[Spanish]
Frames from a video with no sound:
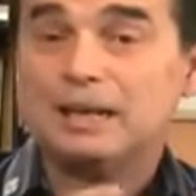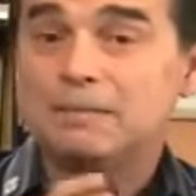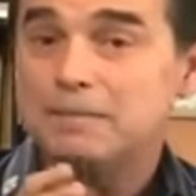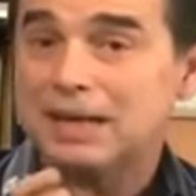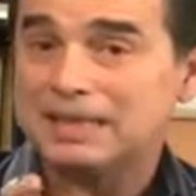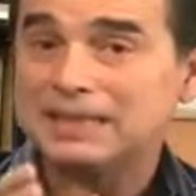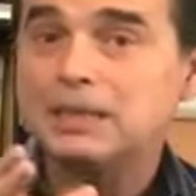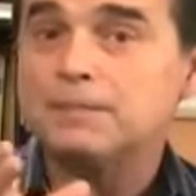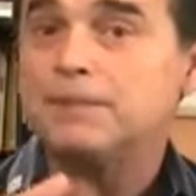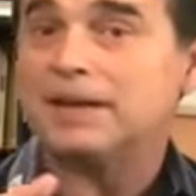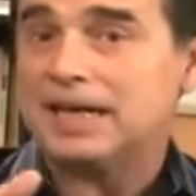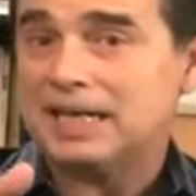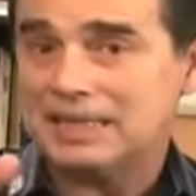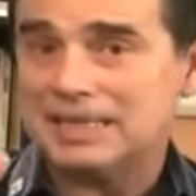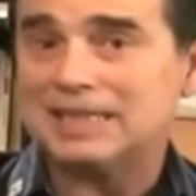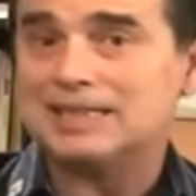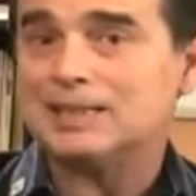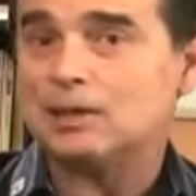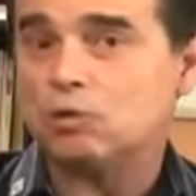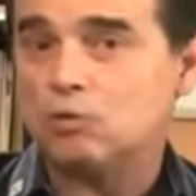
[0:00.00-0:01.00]
que más se
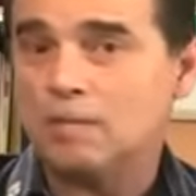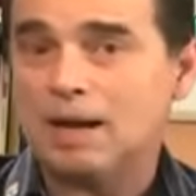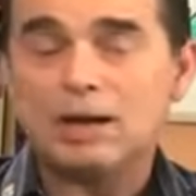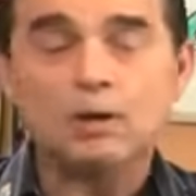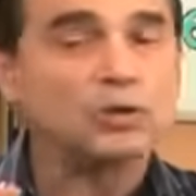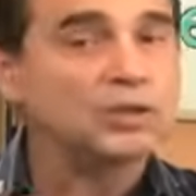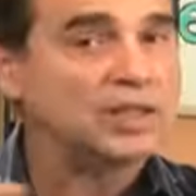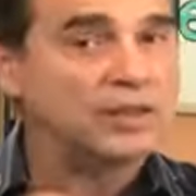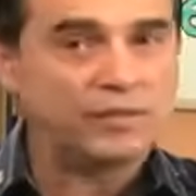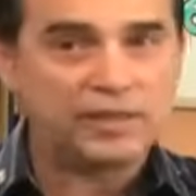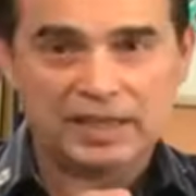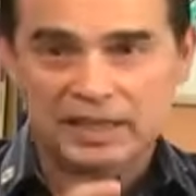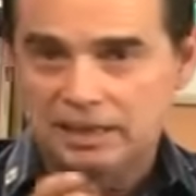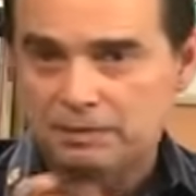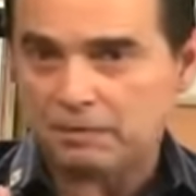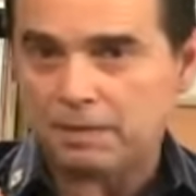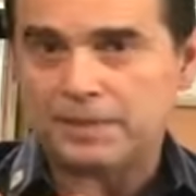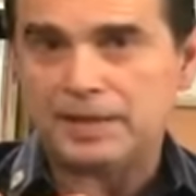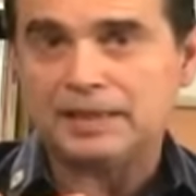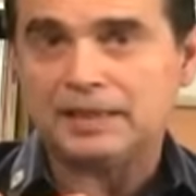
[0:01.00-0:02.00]
parece al ser humano,
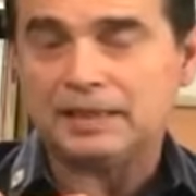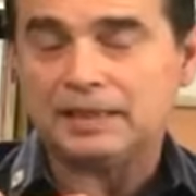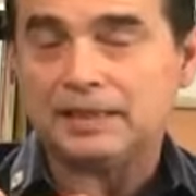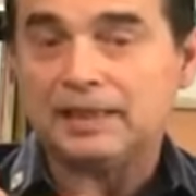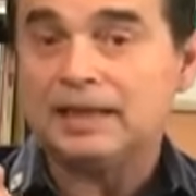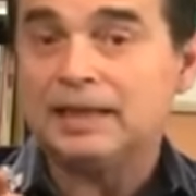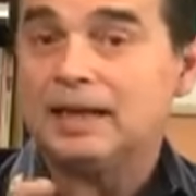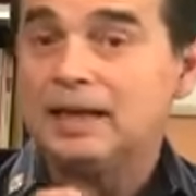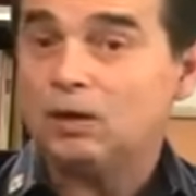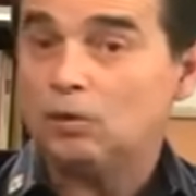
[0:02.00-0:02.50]
definitivamente.